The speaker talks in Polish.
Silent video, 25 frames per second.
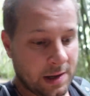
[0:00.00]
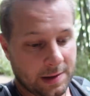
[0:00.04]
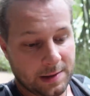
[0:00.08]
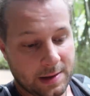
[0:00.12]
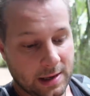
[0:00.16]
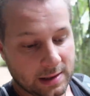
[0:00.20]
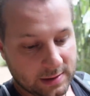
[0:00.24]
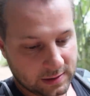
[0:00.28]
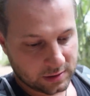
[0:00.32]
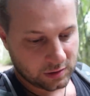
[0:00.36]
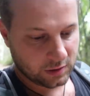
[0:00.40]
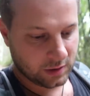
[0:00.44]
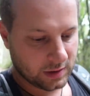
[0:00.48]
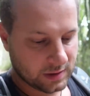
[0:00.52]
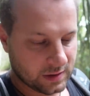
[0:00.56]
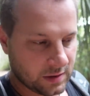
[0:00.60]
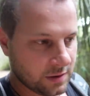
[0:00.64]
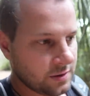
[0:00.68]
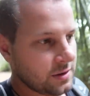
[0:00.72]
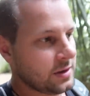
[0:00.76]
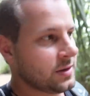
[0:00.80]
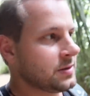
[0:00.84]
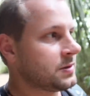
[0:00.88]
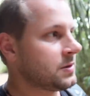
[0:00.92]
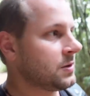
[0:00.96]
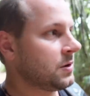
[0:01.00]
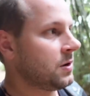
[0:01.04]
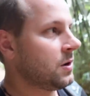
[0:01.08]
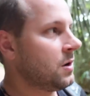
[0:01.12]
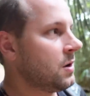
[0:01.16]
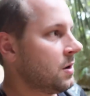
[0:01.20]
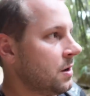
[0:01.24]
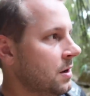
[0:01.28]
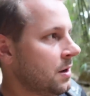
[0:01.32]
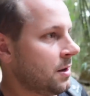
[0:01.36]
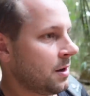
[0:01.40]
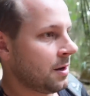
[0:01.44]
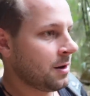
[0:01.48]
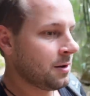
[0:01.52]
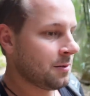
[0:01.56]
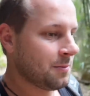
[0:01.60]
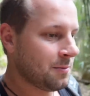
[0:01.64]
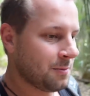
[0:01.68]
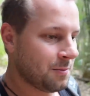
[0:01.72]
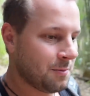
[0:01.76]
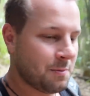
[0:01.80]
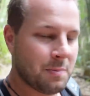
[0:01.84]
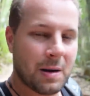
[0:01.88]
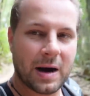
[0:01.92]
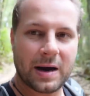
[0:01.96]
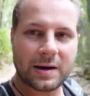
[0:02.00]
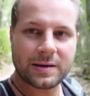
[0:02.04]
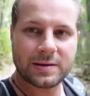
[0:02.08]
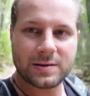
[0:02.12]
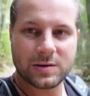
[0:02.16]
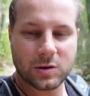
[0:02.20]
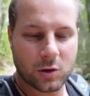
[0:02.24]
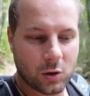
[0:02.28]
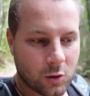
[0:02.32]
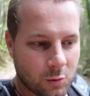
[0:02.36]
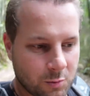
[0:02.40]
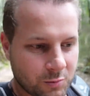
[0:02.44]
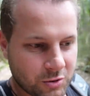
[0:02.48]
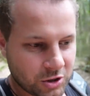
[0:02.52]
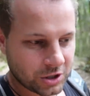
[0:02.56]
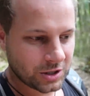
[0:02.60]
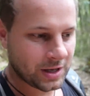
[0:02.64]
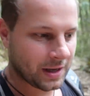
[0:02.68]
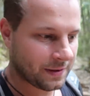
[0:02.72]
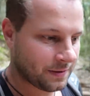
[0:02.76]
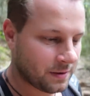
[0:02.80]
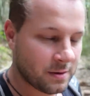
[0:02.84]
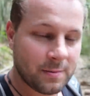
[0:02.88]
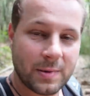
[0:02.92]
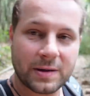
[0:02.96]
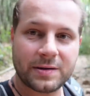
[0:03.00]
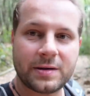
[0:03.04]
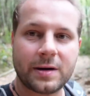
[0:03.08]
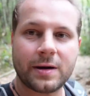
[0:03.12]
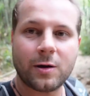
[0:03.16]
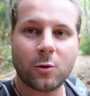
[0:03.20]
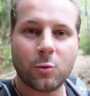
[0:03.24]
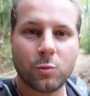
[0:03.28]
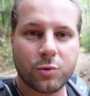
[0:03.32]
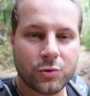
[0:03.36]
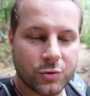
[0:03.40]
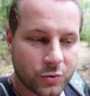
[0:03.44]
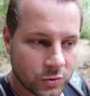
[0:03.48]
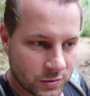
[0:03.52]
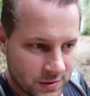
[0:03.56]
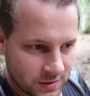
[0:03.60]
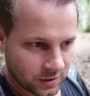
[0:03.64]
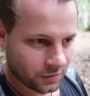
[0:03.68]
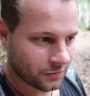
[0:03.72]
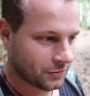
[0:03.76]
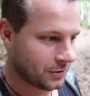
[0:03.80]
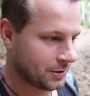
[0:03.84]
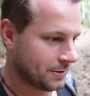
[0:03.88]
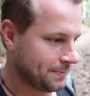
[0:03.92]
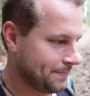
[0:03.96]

No a z drugiej strony jest to bardzo przydatny materiał budulcowy